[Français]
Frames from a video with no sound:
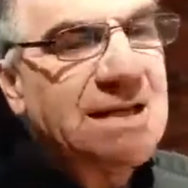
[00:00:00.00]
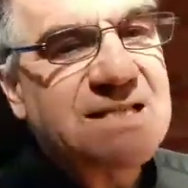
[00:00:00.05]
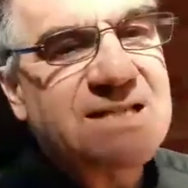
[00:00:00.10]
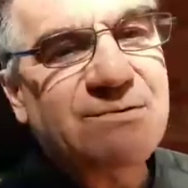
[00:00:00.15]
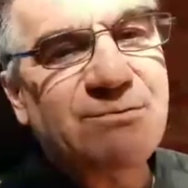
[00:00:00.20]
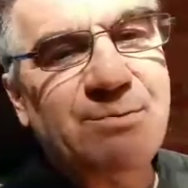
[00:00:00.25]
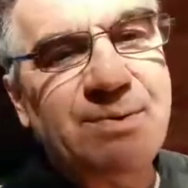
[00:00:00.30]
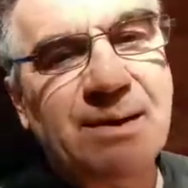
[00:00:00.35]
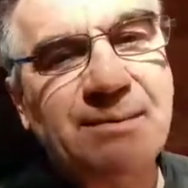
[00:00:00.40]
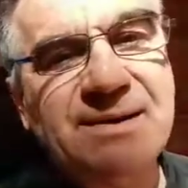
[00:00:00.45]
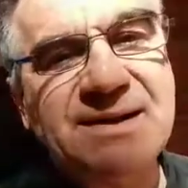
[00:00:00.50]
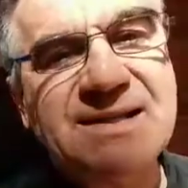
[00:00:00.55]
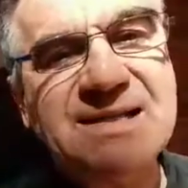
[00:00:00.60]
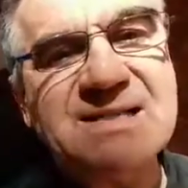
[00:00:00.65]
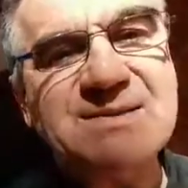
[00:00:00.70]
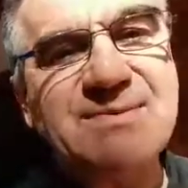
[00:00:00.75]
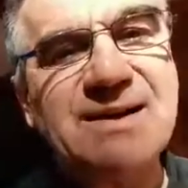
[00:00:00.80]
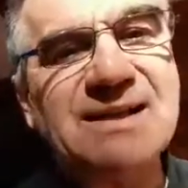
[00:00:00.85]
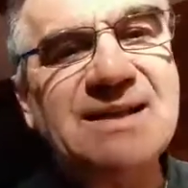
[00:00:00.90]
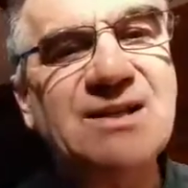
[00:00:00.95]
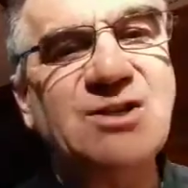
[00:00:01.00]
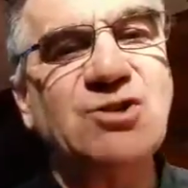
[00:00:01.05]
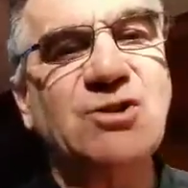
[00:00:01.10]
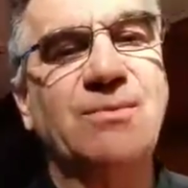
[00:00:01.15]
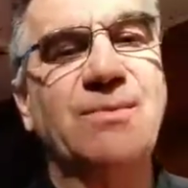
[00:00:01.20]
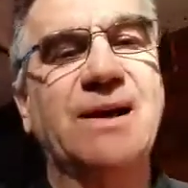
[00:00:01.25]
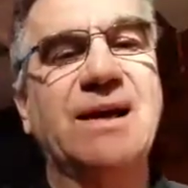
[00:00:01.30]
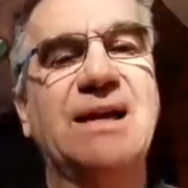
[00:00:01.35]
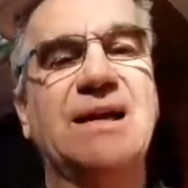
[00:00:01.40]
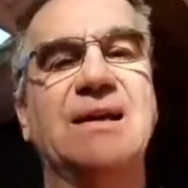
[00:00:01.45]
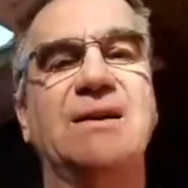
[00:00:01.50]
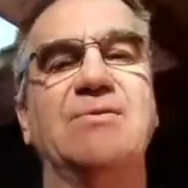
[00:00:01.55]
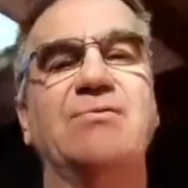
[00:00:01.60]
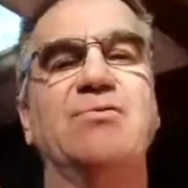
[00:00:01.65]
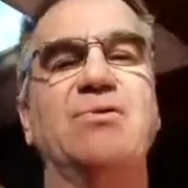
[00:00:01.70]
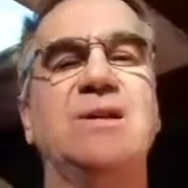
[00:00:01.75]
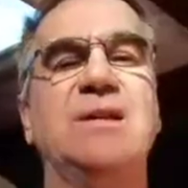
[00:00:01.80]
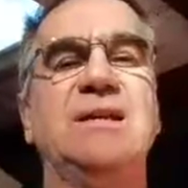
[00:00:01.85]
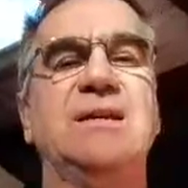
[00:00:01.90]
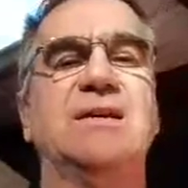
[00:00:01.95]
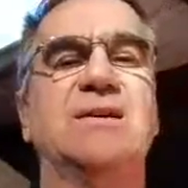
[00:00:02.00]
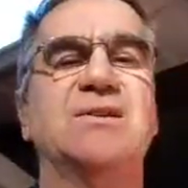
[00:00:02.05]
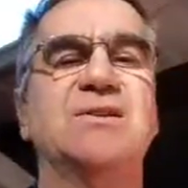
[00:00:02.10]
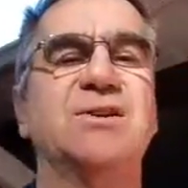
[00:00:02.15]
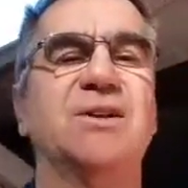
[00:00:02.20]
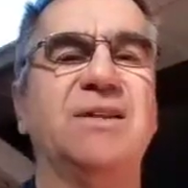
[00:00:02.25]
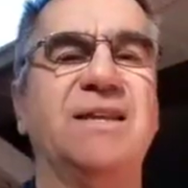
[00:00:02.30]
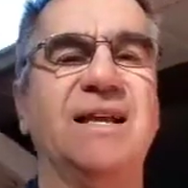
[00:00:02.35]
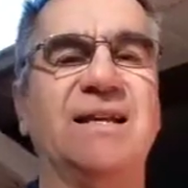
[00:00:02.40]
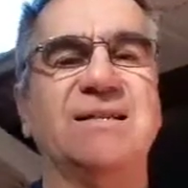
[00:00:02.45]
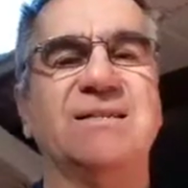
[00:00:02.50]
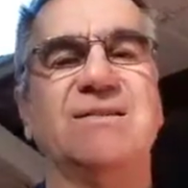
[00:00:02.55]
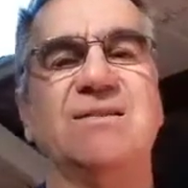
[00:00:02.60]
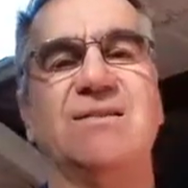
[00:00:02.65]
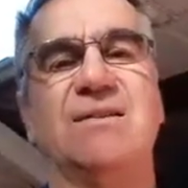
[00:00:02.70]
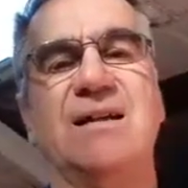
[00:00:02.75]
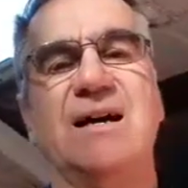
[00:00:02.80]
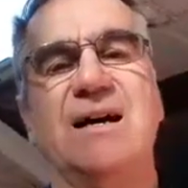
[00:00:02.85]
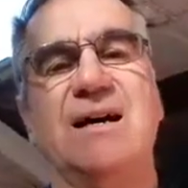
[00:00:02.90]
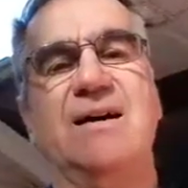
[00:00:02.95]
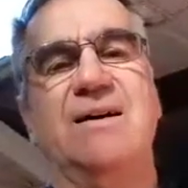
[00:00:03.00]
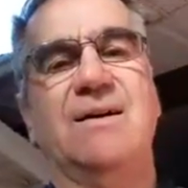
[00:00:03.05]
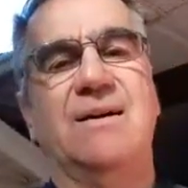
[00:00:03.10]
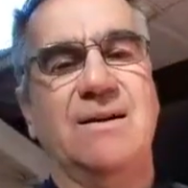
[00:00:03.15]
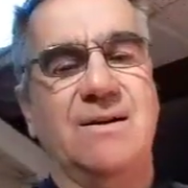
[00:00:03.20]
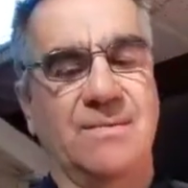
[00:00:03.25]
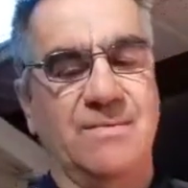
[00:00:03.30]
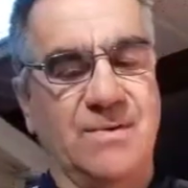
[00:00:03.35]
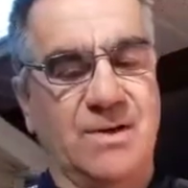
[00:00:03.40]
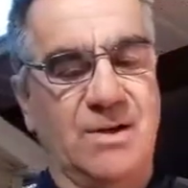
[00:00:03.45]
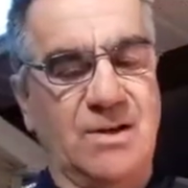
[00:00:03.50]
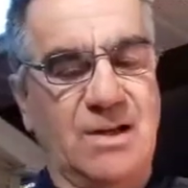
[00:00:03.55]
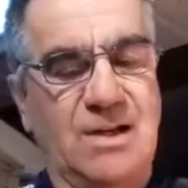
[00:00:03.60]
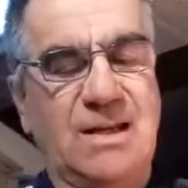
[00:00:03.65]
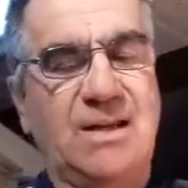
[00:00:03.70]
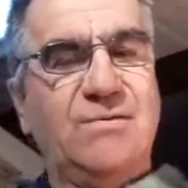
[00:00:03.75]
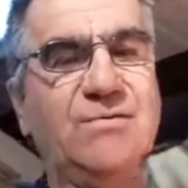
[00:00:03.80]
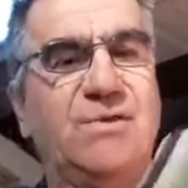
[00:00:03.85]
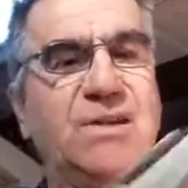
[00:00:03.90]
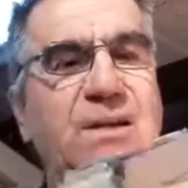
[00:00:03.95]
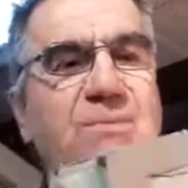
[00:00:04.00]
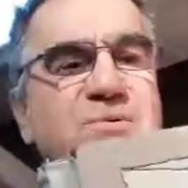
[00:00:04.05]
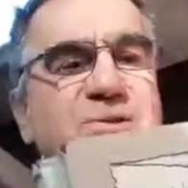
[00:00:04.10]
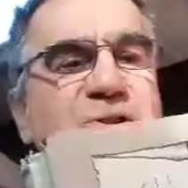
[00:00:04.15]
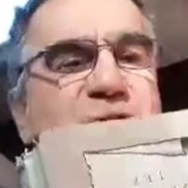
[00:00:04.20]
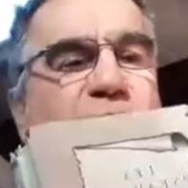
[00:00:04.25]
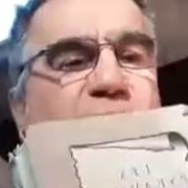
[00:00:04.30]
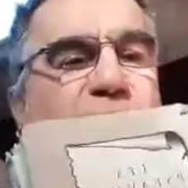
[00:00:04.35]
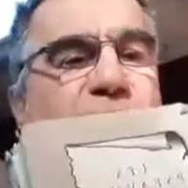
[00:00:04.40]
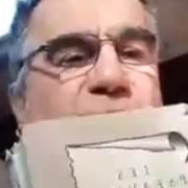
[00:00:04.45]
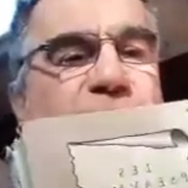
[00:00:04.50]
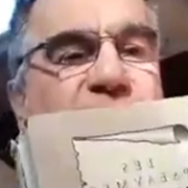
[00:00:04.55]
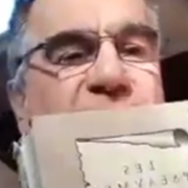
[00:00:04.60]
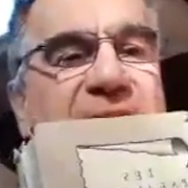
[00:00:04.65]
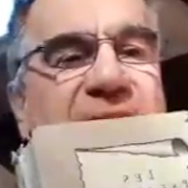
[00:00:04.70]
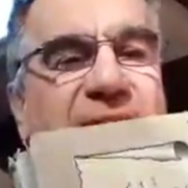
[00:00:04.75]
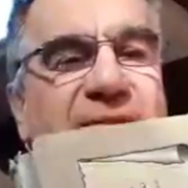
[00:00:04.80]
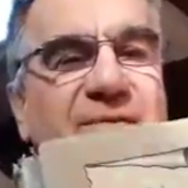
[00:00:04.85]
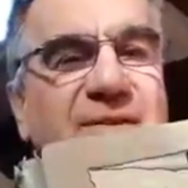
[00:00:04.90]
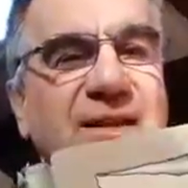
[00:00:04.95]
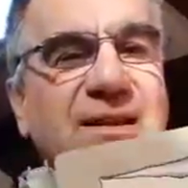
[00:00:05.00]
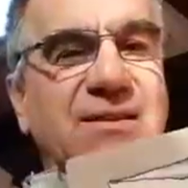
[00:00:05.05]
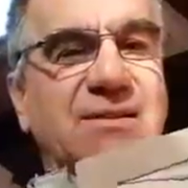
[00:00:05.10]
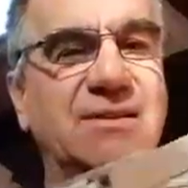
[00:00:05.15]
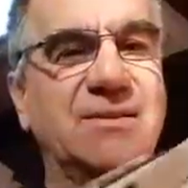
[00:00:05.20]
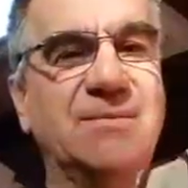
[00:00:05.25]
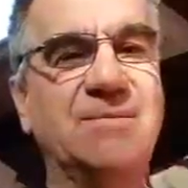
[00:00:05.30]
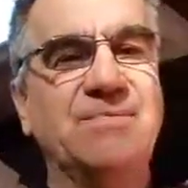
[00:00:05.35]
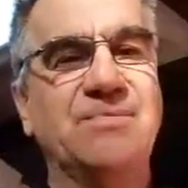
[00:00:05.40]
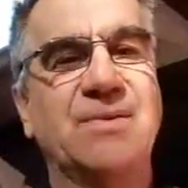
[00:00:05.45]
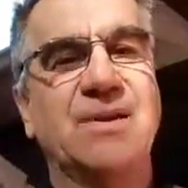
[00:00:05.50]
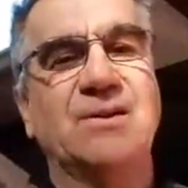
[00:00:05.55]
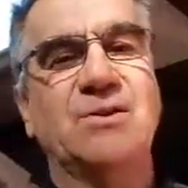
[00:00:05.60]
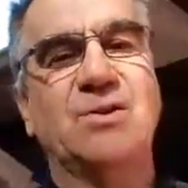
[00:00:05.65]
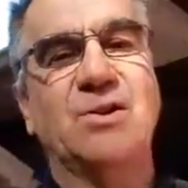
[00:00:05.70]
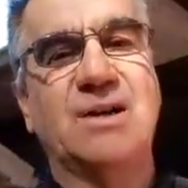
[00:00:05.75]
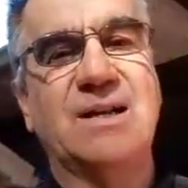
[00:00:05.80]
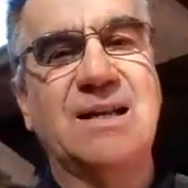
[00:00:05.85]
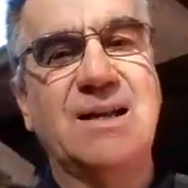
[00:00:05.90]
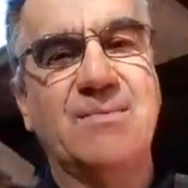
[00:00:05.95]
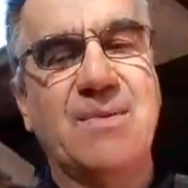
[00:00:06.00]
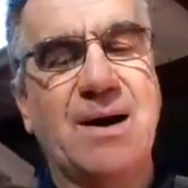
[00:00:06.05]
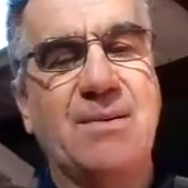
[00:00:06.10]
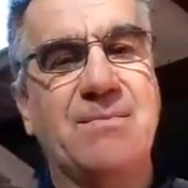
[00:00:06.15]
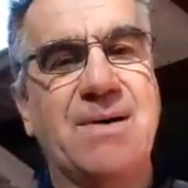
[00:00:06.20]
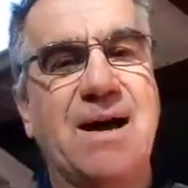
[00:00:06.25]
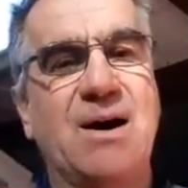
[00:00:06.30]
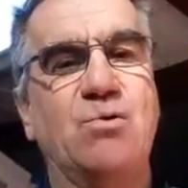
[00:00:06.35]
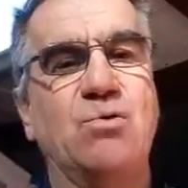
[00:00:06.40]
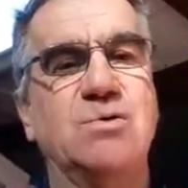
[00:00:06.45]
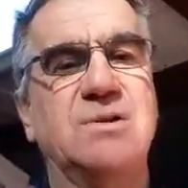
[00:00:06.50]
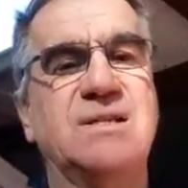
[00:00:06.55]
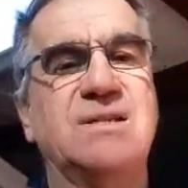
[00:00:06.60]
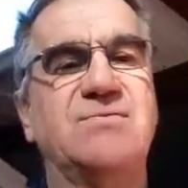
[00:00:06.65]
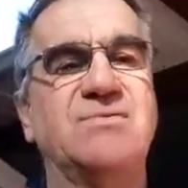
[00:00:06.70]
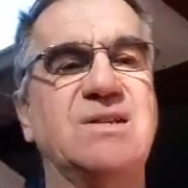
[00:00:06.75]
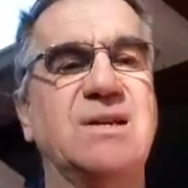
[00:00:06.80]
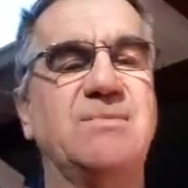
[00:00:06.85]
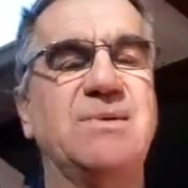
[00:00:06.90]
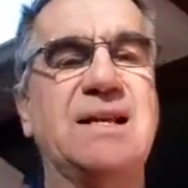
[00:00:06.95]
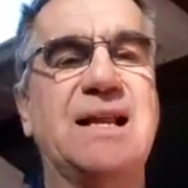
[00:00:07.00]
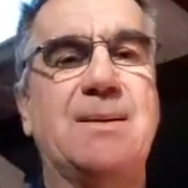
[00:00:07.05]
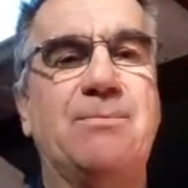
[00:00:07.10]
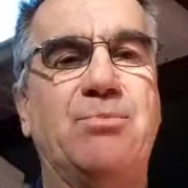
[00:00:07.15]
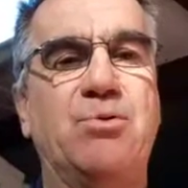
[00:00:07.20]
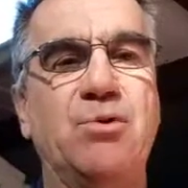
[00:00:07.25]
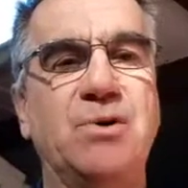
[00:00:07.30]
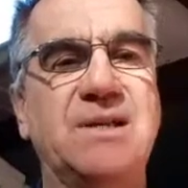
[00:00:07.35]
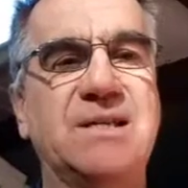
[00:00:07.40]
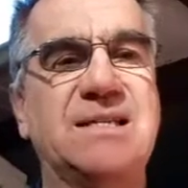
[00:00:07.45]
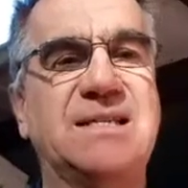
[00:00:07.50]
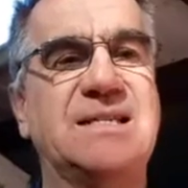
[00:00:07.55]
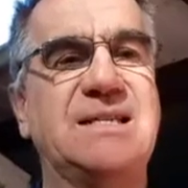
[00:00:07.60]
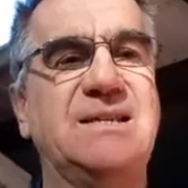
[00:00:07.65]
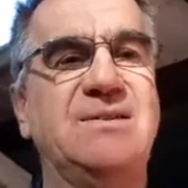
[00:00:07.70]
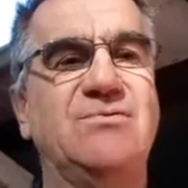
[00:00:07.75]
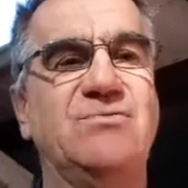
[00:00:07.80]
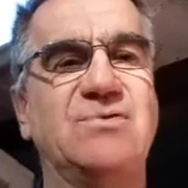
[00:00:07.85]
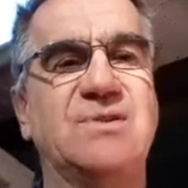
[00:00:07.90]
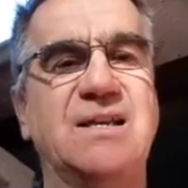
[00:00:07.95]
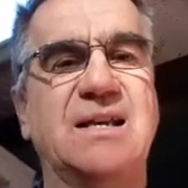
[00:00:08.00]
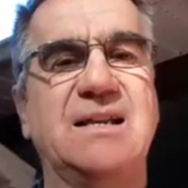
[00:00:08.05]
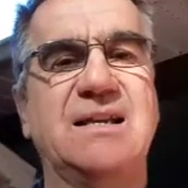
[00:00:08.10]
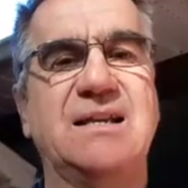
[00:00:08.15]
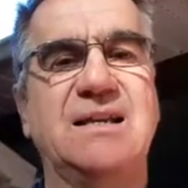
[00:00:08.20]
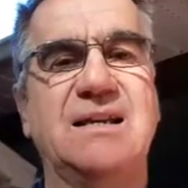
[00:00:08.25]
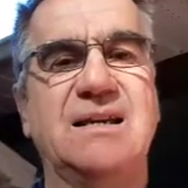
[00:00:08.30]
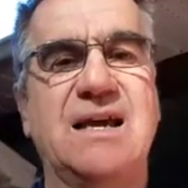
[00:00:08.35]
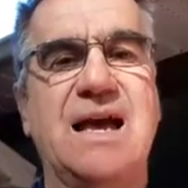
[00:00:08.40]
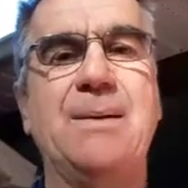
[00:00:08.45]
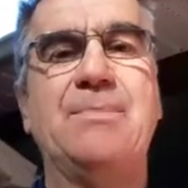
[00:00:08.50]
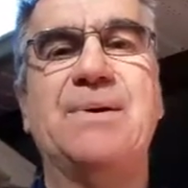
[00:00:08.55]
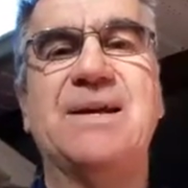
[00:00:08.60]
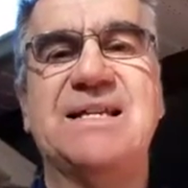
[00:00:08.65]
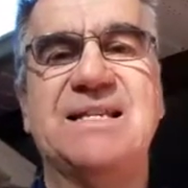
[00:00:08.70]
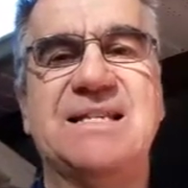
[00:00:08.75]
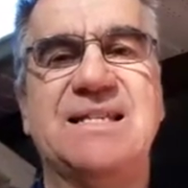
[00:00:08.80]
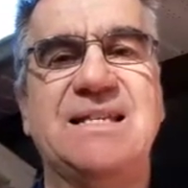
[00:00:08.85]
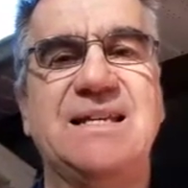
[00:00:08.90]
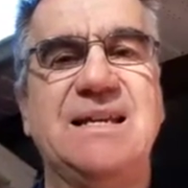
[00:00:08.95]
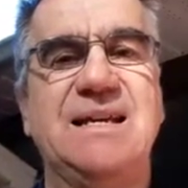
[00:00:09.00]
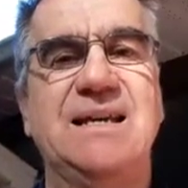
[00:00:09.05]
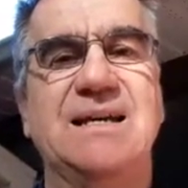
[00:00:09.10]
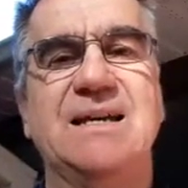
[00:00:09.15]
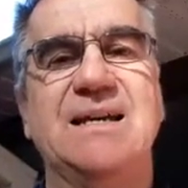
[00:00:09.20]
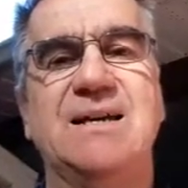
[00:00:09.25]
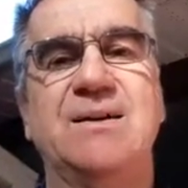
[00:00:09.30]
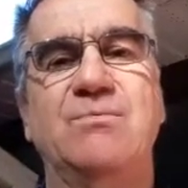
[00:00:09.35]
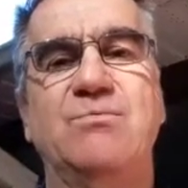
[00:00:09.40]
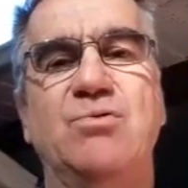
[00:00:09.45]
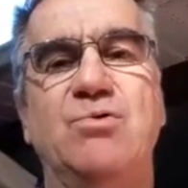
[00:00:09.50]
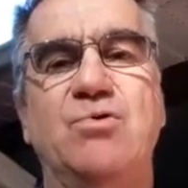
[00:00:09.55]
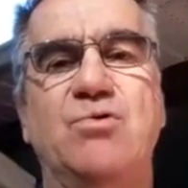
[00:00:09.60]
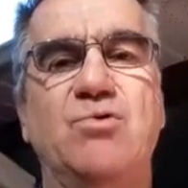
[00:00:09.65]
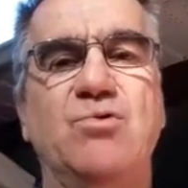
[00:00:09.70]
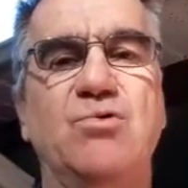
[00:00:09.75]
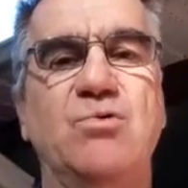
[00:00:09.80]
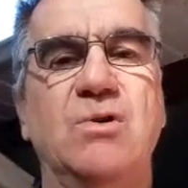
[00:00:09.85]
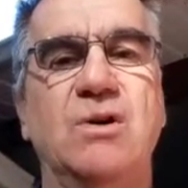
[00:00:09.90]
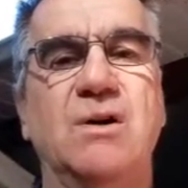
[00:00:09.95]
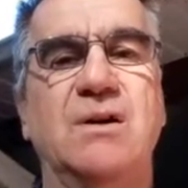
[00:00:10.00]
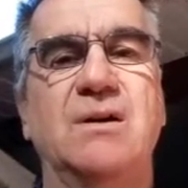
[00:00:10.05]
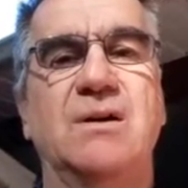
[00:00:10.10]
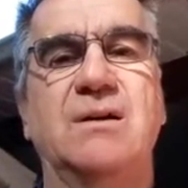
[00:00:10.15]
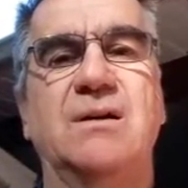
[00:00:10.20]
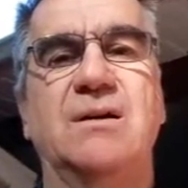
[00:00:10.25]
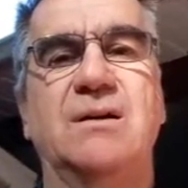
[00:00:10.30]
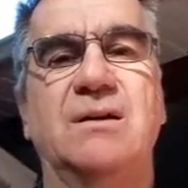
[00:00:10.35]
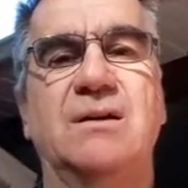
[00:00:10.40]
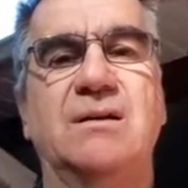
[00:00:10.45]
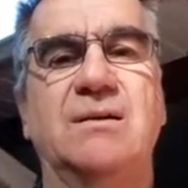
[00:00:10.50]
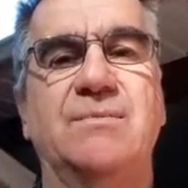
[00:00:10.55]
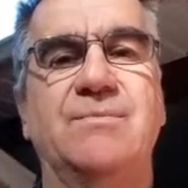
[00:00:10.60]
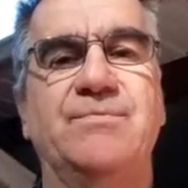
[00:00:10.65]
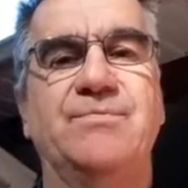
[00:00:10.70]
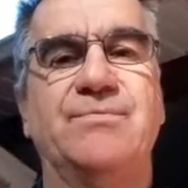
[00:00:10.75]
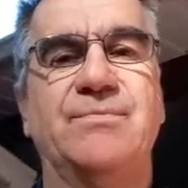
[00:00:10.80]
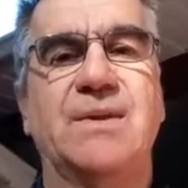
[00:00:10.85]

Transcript: Si vous permettez, ce matin, j'aimerais vous lire ce texte dans le livre des psaumes de David de Clément Marot. Si vous aimez la poésie, vous allez apprécier beaucoup euh,